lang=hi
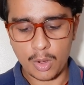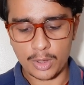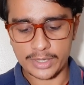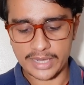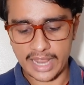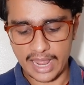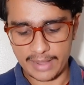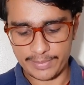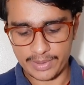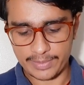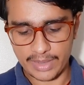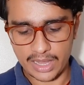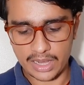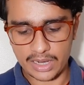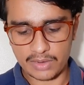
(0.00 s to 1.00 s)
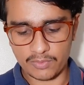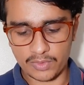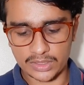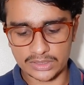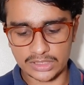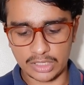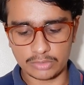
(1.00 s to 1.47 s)
और यहाँ पे मैं
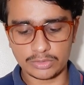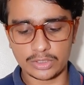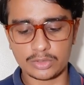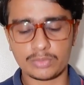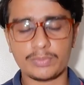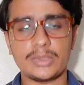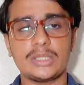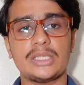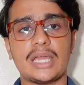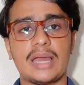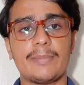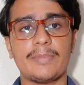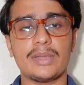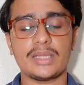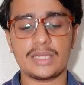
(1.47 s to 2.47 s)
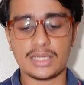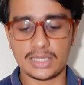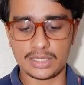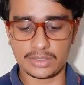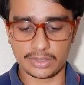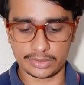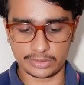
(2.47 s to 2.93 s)
वन थाउजेंड रुपीज़ यहाँ पर
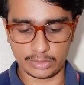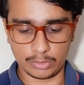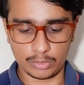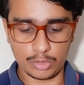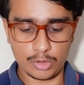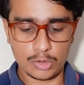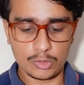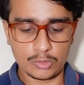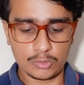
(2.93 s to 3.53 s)
क्लिक करता हूँ